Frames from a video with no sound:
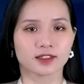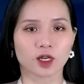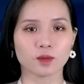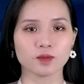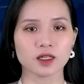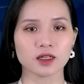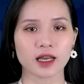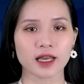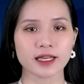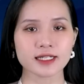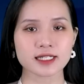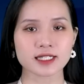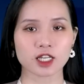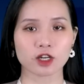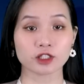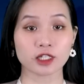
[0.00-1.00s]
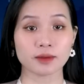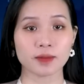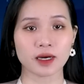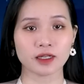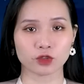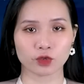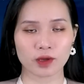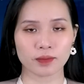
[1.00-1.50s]
Tổng thư ký
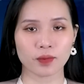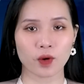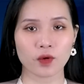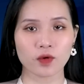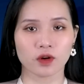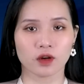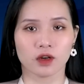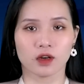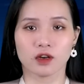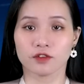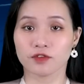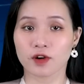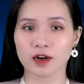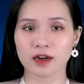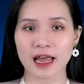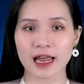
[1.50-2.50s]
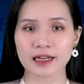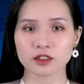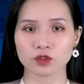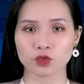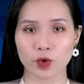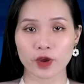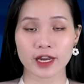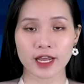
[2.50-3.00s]
Stoltenberg tuyên bố Phần
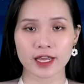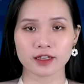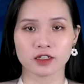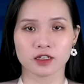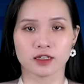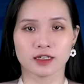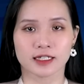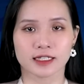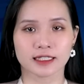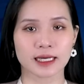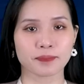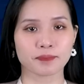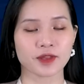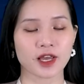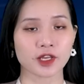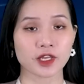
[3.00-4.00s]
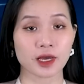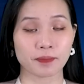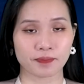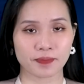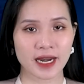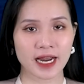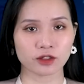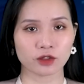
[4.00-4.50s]
Lan, Thụy Điển sắp gia nhập
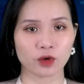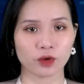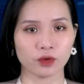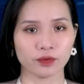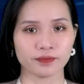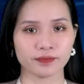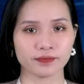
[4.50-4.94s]
NATO.